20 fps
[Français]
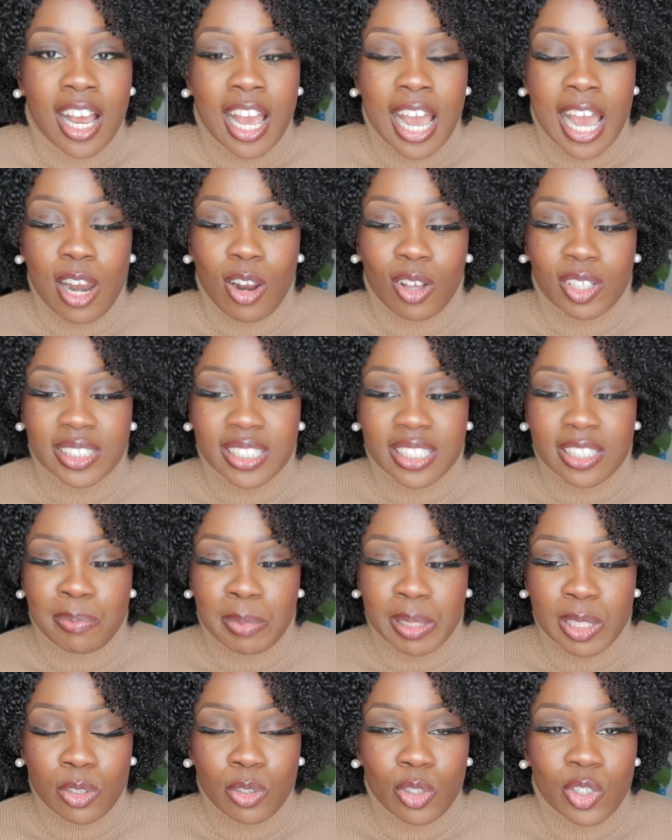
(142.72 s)
Alors c'est une
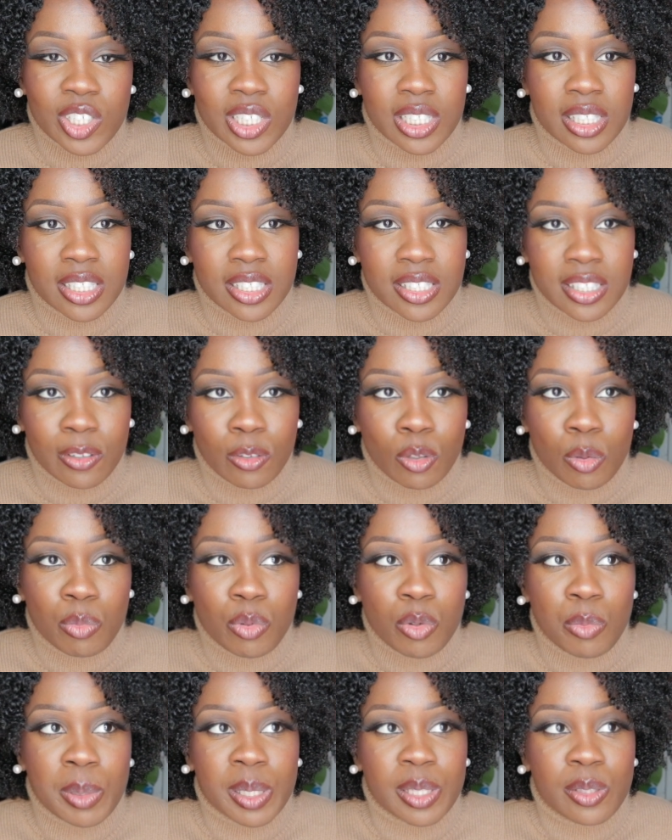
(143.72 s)
méthode que j'ai testée
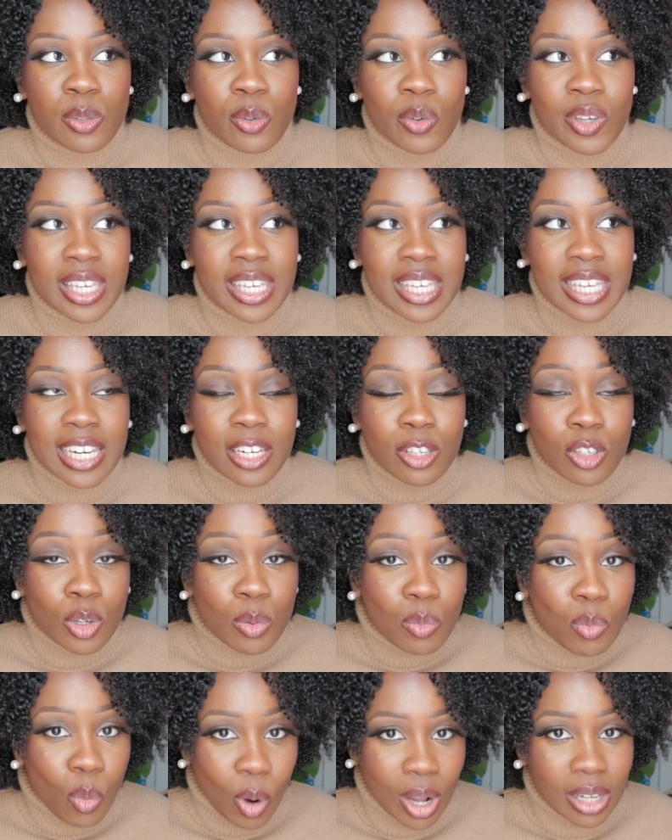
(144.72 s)
depuis maintenant quelques
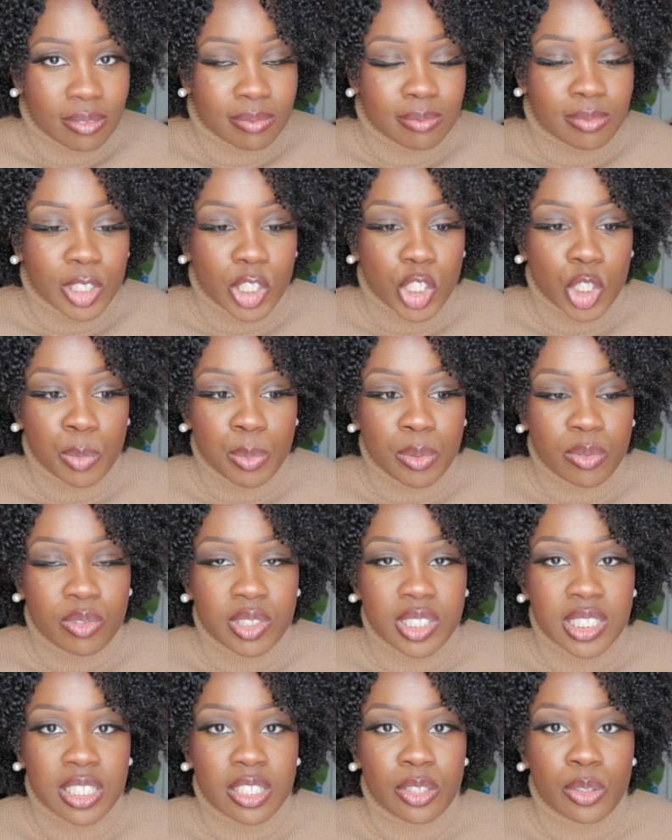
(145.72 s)
mois et je peux vous
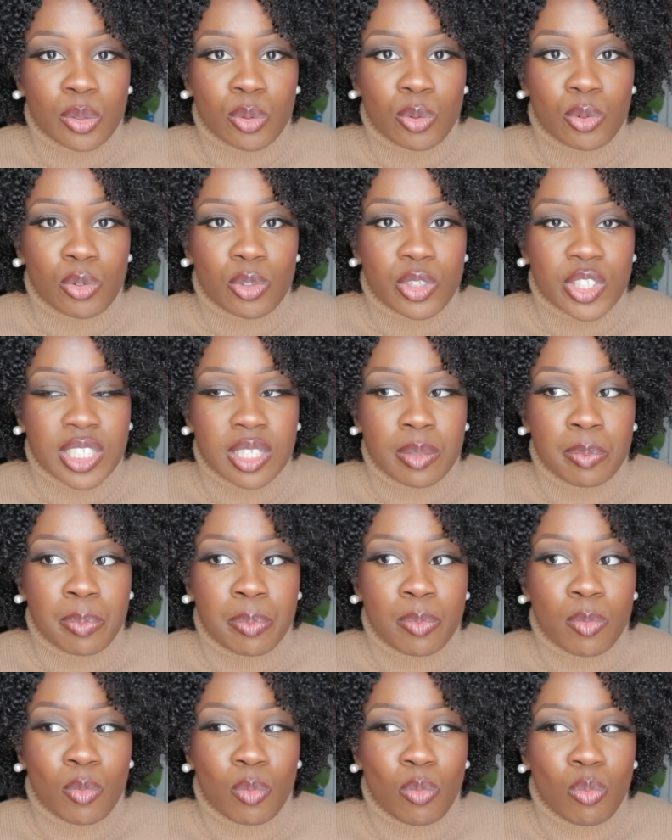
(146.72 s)
dire que j'ai
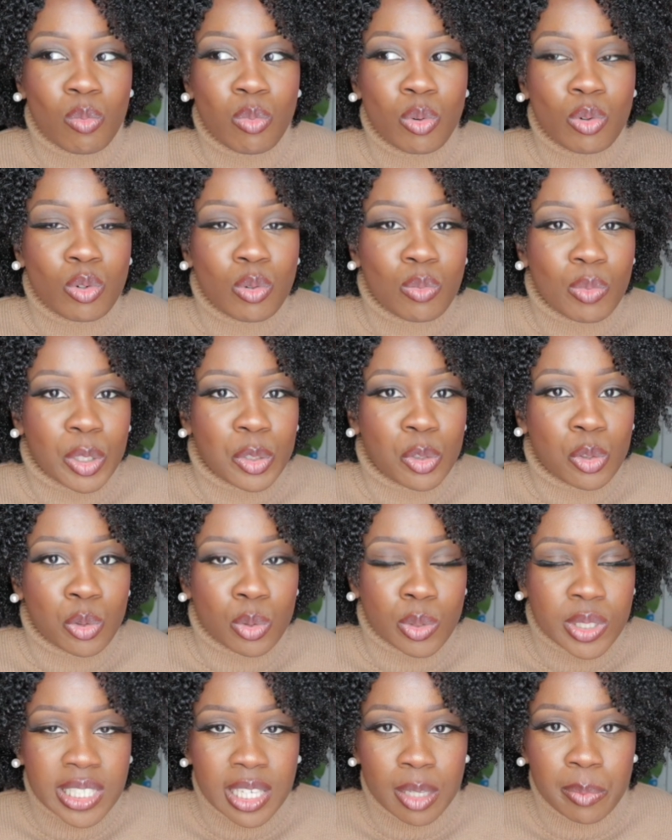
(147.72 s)
beaucoup moins de
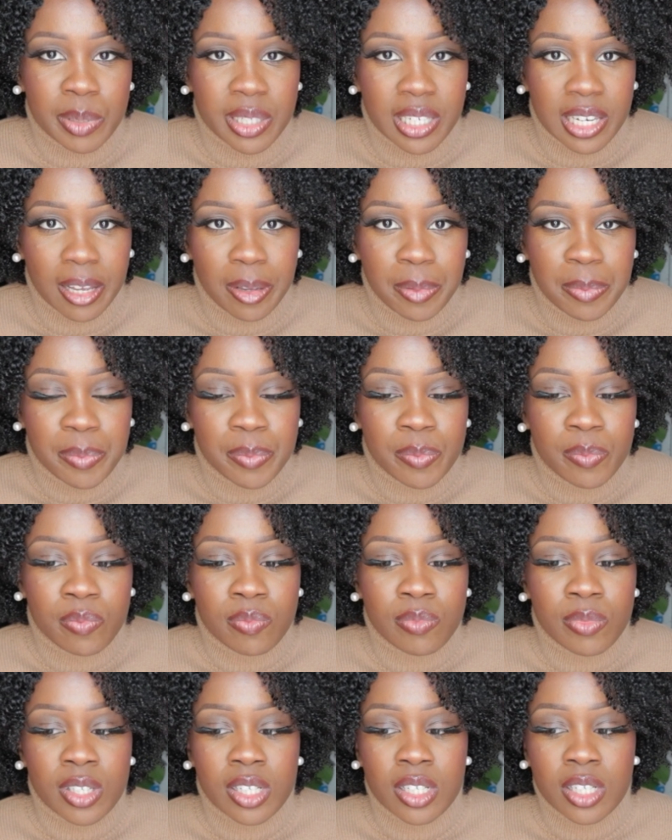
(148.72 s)
soucis capillaires.
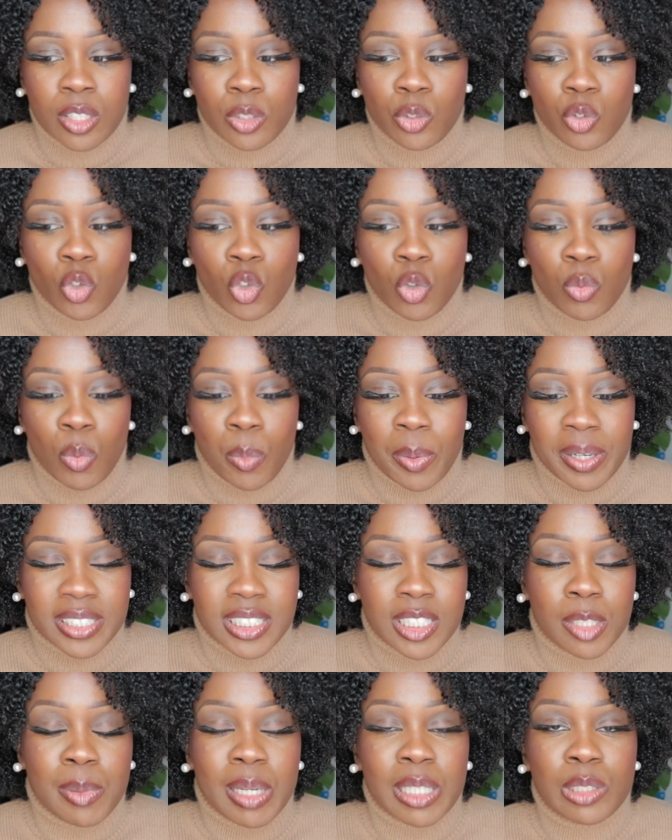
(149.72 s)
Donc mon
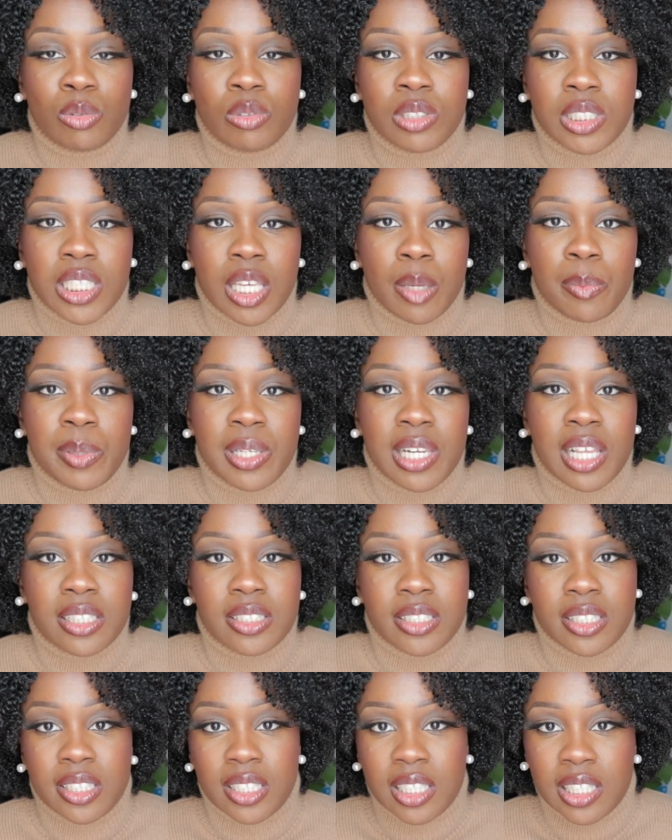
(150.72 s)
principal souci capillaire
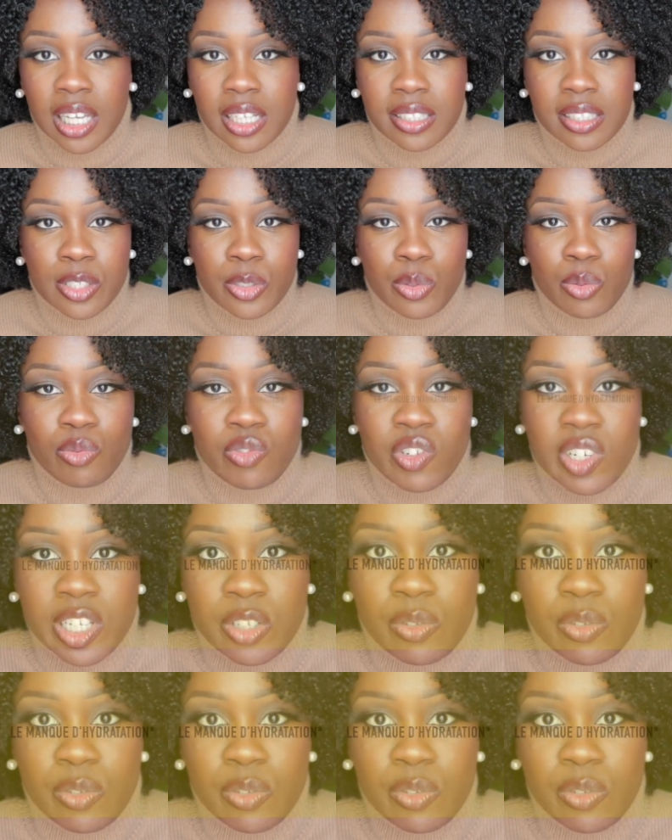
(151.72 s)
c'était l'hydratation. J'ai les